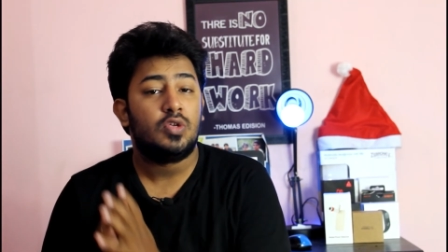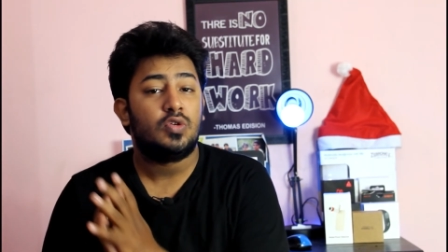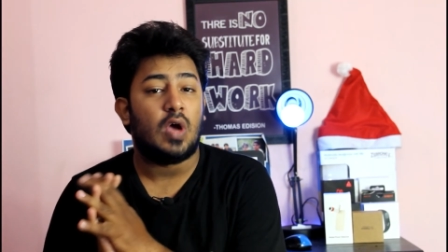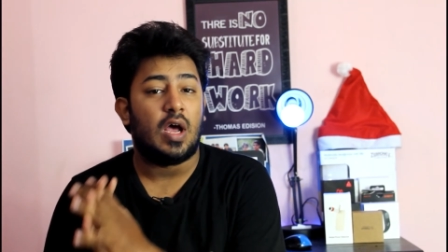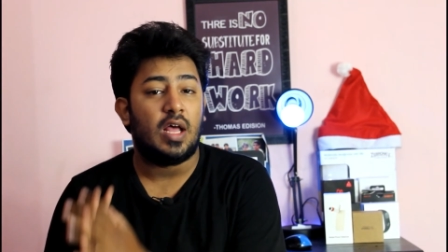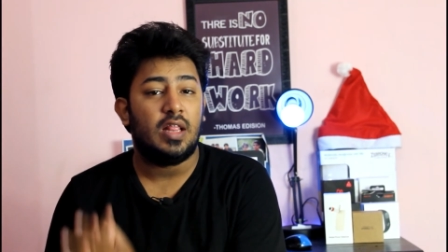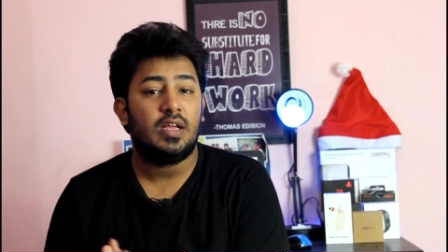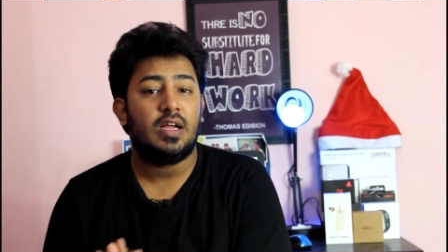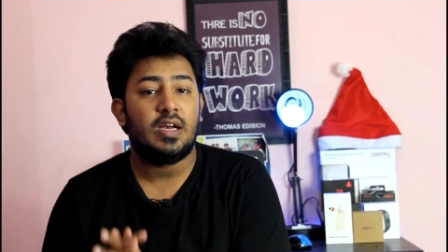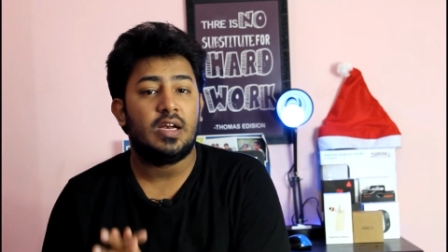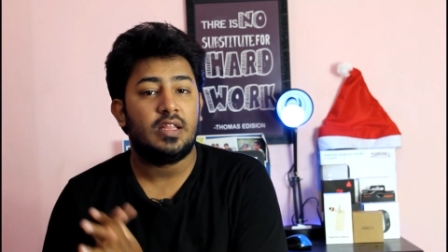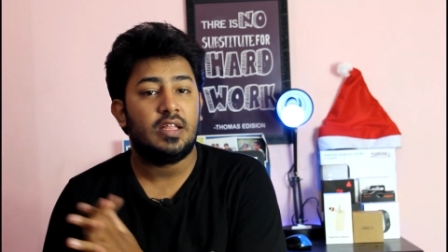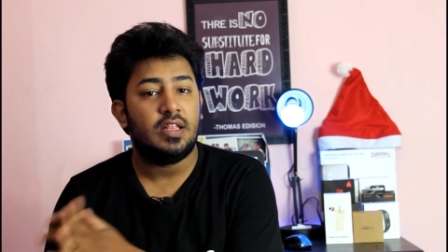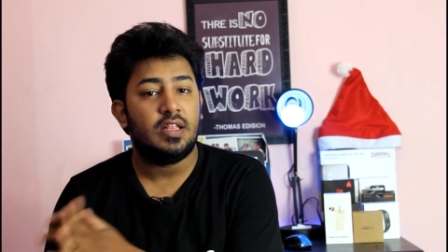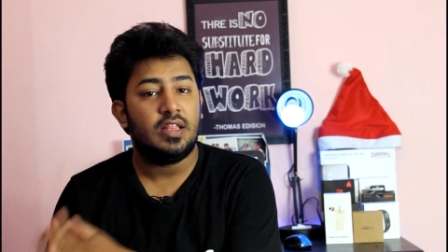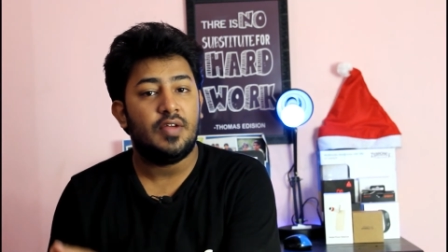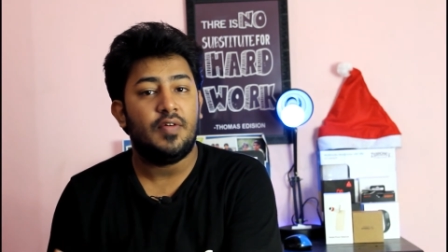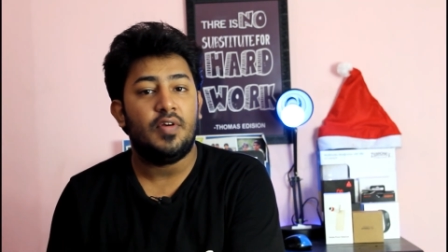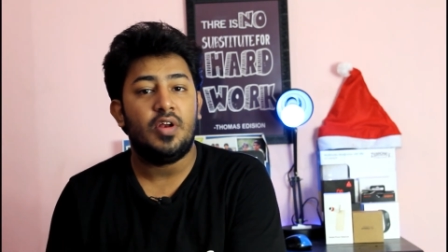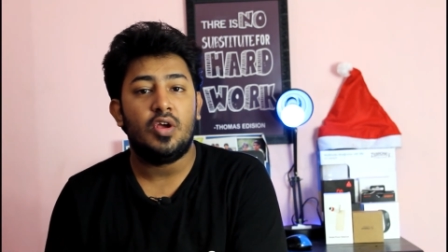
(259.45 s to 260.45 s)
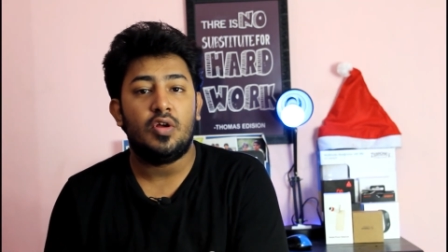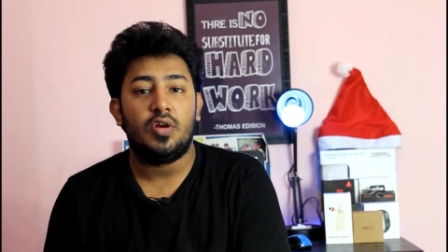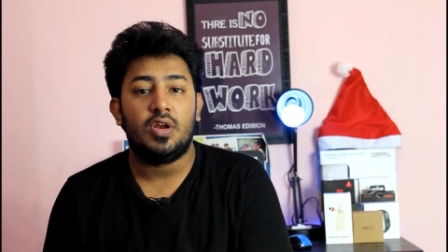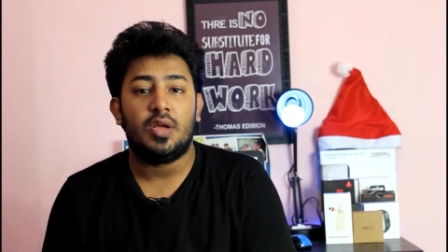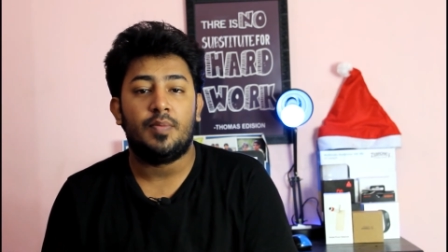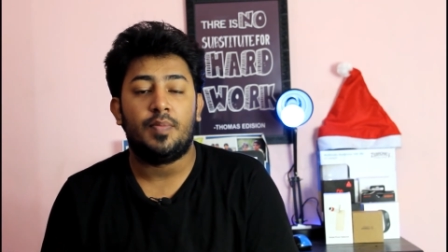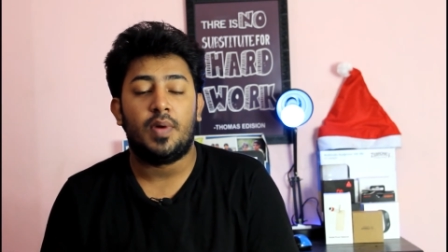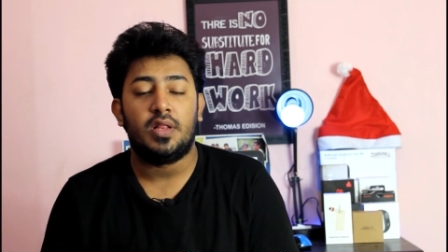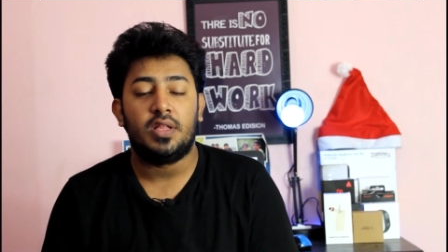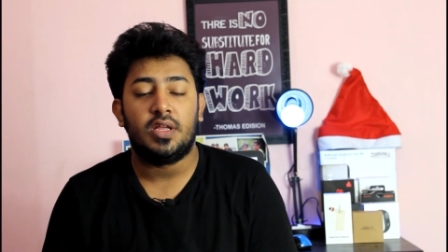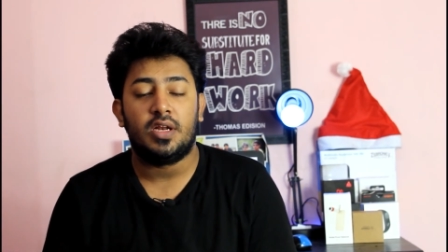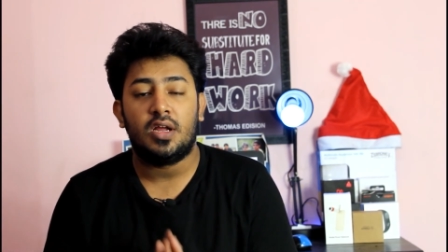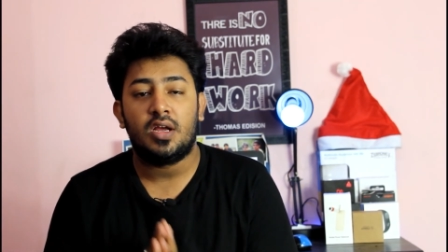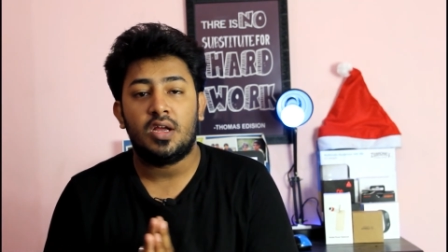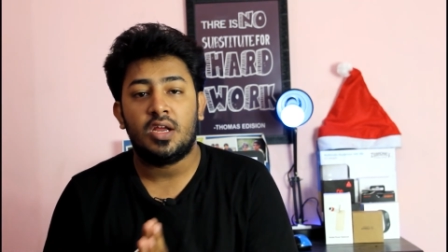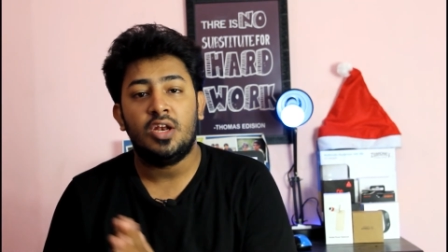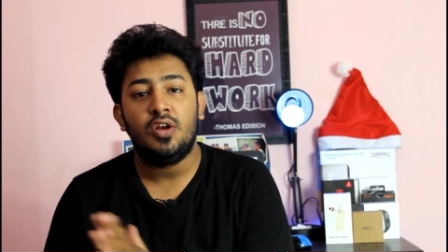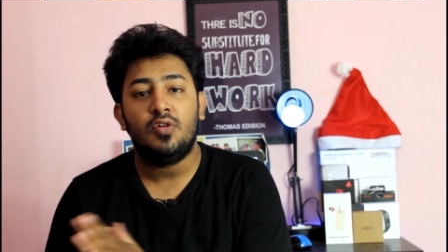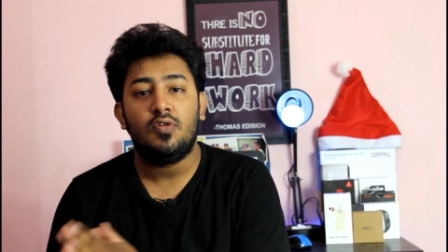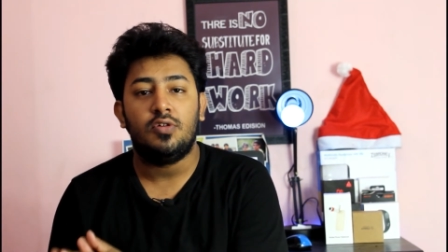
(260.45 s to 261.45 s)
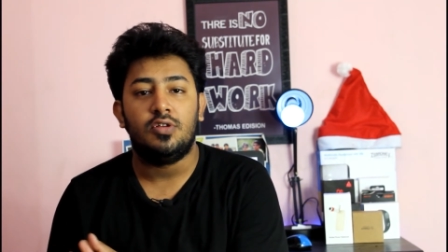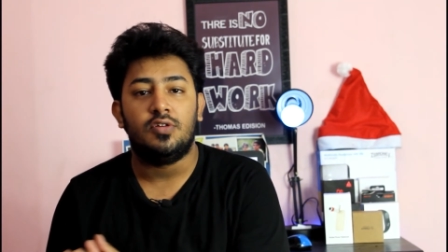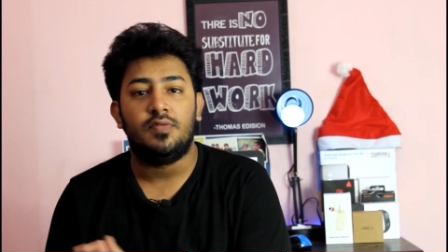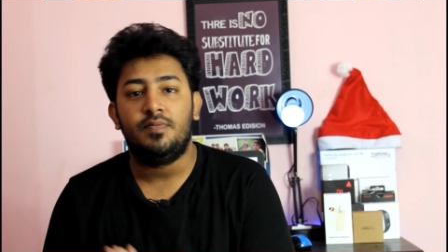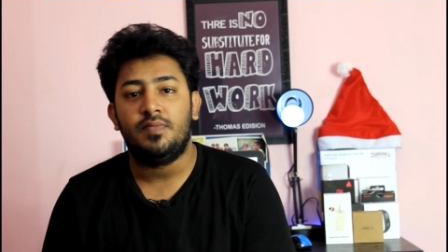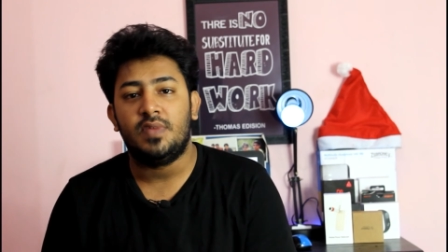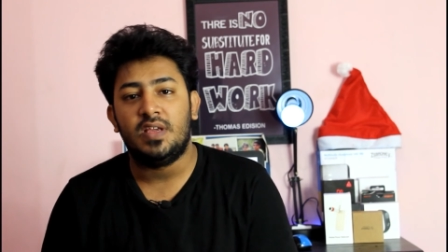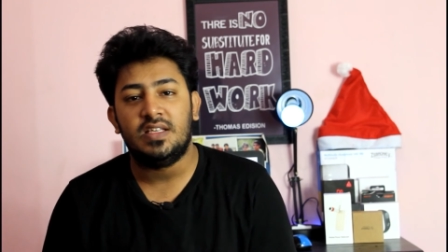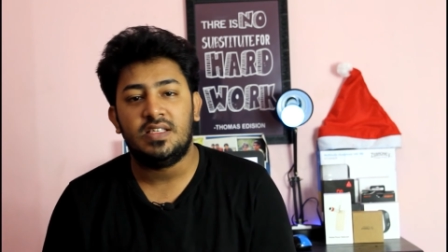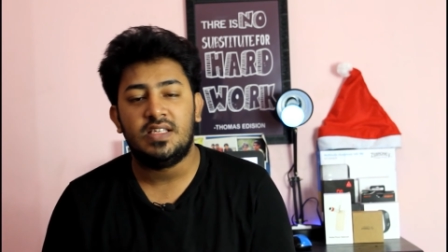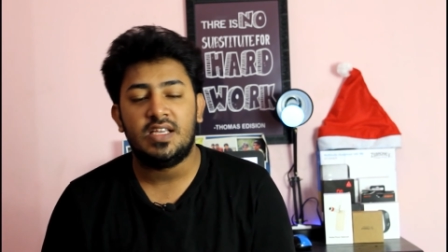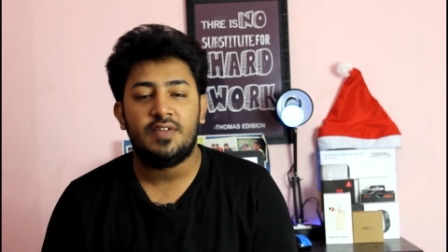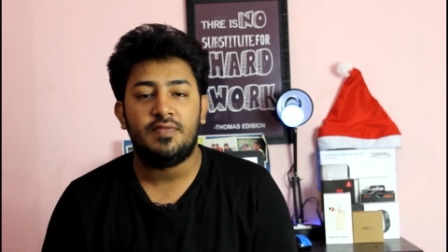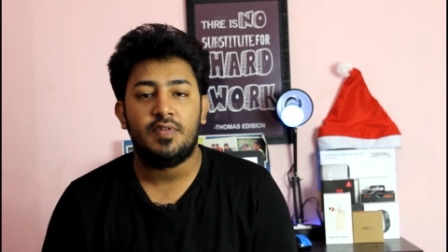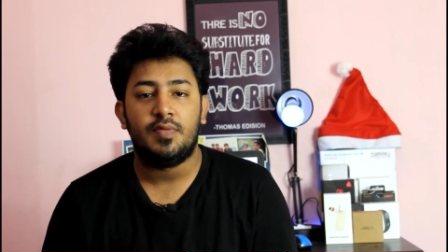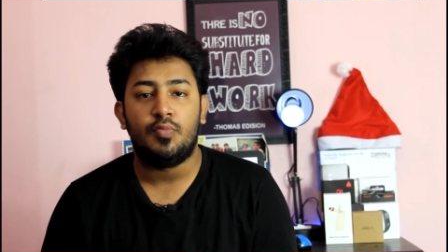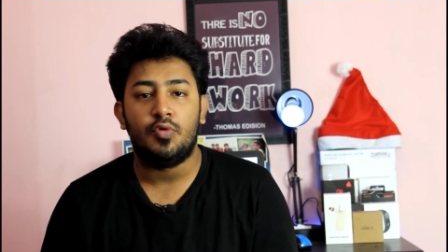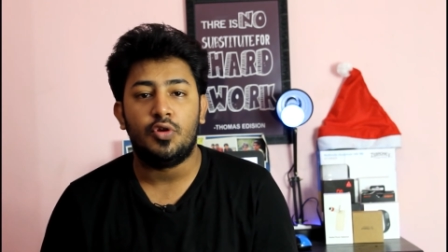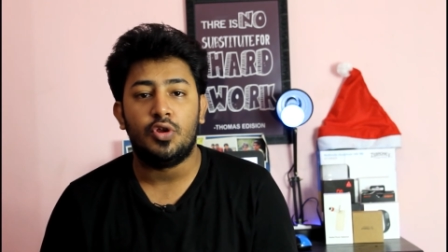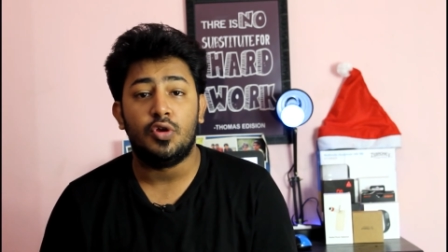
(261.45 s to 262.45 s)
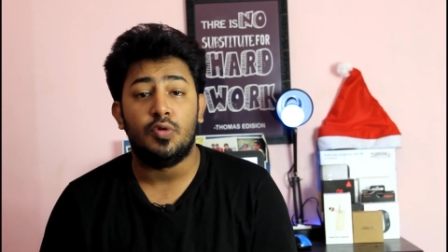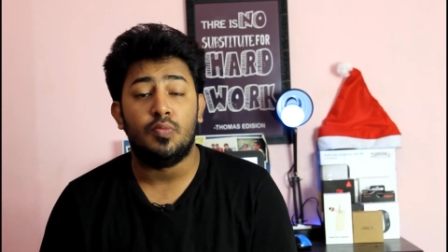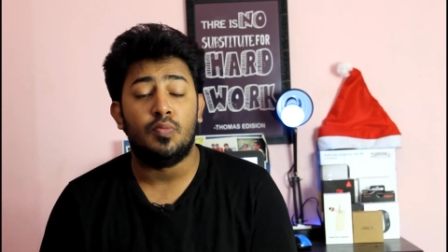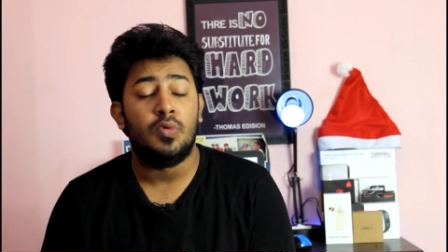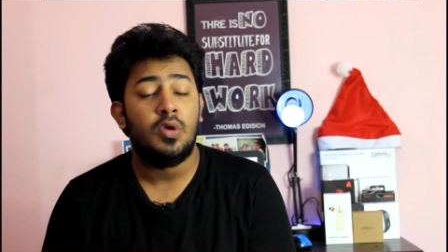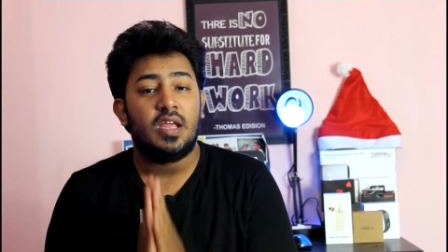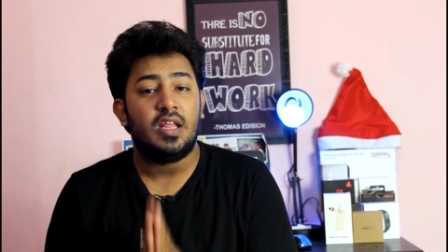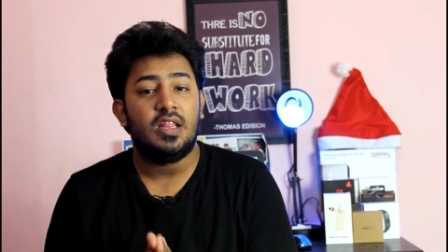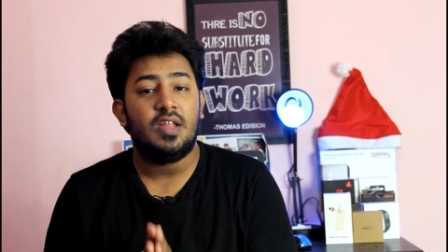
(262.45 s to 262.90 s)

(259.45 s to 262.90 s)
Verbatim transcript: ஸோ அதுக்கடுத்து இந்த வீடியோ நீங்கள் பார்த்தீங்கன்னா இன்னும் கொஞ்சம் ஈஸியாகவே புரியும்